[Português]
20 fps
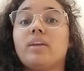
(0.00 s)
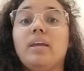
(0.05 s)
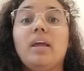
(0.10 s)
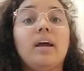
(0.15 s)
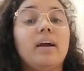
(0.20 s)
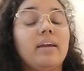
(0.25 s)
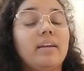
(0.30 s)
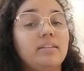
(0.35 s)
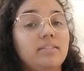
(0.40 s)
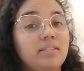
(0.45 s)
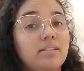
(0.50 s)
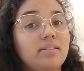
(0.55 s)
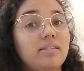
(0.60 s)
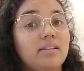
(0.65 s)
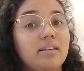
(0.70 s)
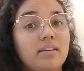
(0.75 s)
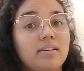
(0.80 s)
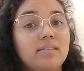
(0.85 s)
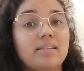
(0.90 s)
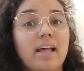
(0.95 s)
E acredite
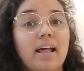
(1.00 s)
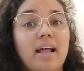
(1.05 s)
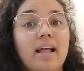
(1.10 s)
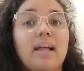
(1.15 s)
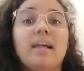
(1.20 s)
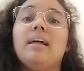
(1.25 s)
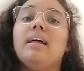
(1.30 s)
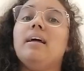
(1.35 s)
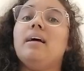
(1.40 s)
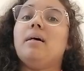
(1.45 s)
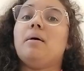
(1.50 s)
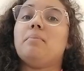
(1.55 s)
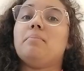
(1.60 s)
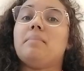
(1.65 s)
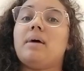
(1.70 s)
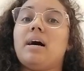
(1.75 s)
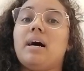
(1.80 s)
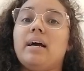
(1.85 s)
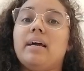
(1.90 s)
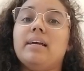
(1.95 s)
se quiser,
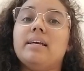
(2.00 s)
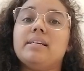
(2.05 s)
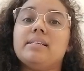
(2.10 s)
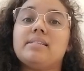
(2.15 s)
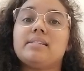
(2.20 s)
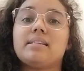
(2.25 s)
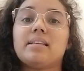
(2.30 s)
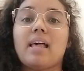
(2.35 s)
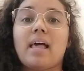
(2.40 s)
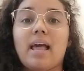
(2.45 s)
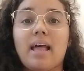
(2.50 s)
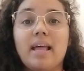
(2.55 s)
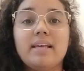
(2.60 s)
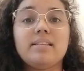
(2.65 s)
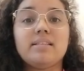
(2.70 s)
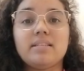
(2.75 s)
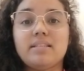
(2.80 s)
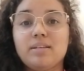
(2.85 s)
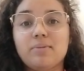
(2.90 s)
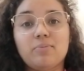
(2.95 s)
mas
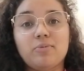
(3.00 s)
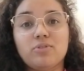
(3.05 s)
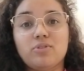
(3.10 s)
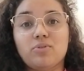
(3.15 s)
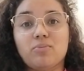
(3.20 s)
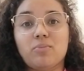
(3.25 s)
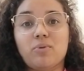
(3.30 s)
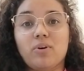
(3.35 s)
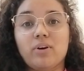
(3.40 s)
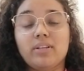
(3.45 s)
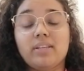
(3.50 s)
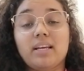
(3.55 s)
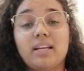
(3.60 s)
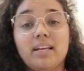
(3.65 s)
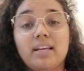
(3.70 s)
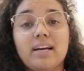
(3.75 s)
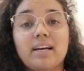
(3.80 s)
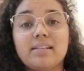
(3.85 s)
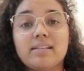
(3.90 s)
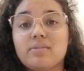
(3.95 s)
esse tipo de humor tem
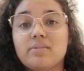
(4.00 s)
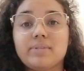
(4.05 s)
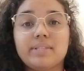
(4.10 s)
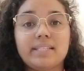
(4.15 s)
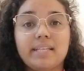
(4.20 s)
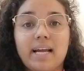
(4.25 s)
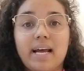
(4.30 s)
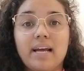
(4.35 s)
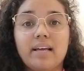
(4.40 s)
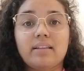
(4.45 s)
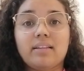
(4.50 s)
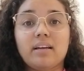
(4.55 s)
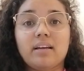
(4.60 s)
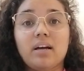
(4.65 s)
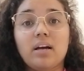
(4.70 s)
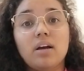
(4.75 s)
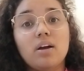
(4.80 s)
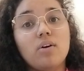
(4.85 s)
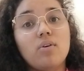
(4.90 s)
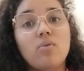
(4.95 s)
ligação
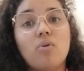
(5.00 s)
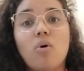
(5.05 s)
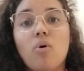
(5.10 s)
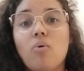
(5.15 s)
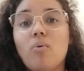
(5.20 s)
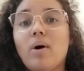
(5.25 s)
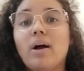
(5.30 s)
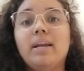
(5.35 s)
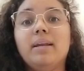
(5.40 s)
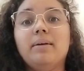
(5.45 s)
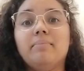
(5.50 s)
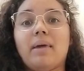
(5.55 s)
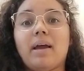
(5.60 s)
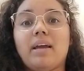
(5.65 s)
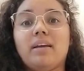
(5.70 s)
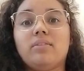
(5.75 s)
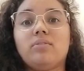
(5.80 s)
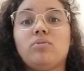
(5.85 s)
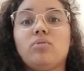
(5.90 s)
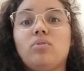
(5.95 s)
direta com o
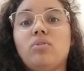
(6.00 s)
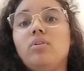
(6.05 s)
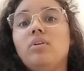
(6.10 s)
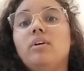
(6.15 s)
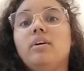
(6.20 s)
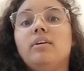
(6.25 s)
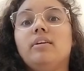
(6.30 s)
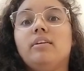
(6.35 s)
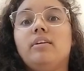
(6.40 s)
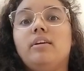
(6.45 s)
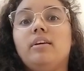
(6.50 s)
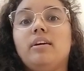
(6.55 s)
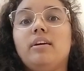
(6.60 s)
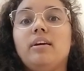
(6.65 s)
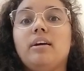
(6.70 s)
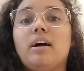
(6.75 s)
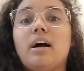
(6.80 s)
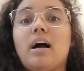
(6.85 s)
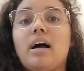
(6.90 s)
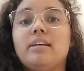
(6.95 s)
alimento
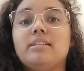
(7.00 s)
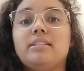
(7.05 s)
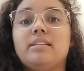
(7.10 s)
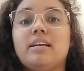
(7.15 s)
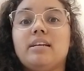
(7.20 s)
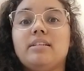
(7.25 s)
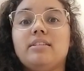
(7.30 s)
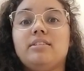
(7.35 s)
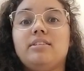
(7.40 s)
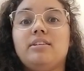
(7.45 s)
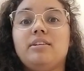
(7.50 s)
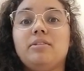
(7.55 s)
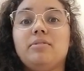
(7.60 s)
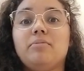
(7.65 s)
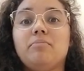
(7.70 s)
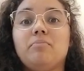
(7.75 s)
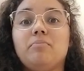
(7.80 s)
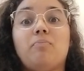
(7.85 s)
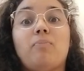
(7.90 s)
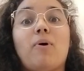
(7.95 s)
que a
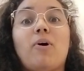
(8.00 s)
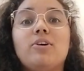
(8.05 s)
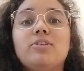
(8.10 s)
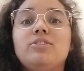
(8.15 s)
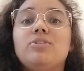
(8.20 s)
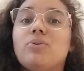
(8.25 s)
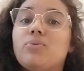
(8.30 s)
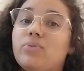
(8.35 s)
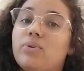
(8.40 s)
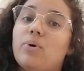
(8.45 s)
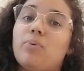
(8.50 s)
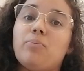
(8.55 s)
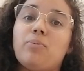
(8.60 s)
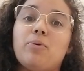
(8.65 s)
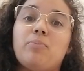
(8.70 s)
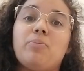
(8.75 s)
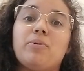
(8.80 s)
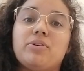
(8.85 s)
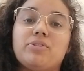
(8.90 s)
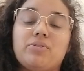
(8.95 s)
gente pode ou não
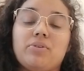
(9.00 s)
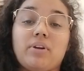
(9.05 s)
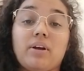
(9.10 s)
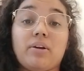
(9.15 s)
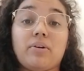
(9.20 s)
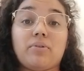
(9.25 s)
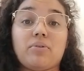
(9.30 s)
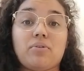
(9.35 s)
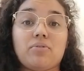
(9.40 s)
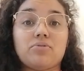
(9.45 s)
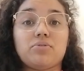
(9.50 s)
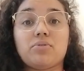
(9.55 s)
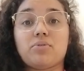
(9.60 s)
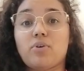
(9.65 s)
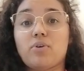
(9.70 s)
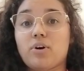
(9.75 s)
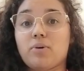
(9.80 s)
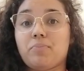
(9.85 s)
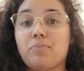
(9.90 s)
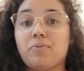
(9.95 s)
proporcionar ao nosso
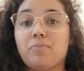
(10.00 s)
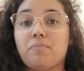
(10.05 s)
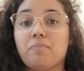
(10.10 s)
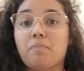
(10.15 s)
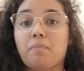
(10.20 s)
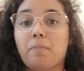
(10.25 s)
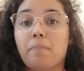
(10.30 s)
corpo.